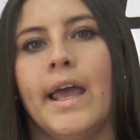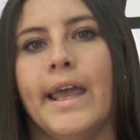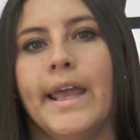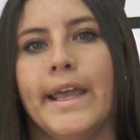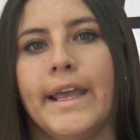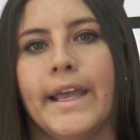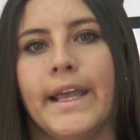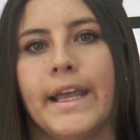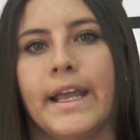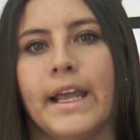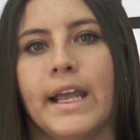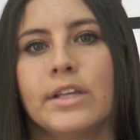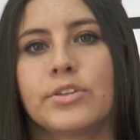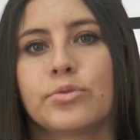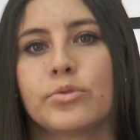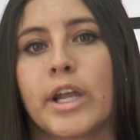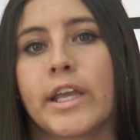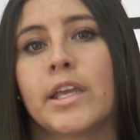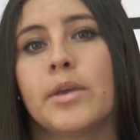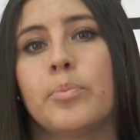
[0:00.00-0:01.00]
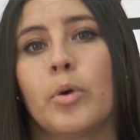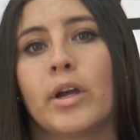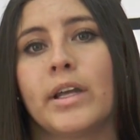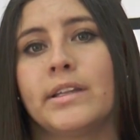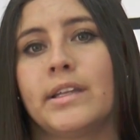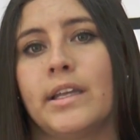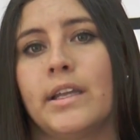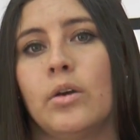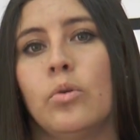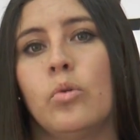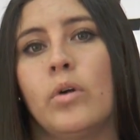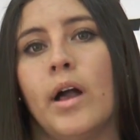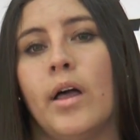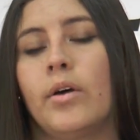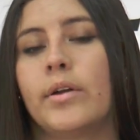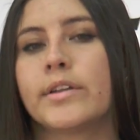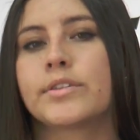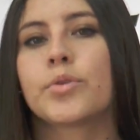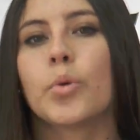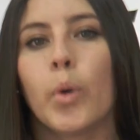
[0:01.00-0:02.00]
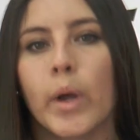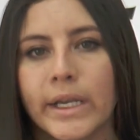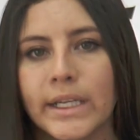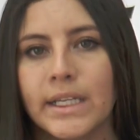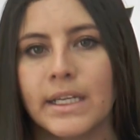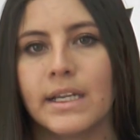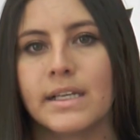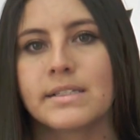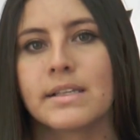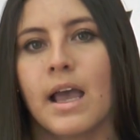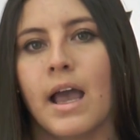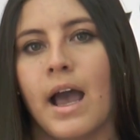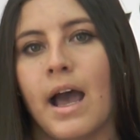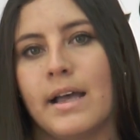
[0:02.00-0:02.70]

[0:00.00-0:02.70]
eh, es un equipo que tiene jugadores juveniles,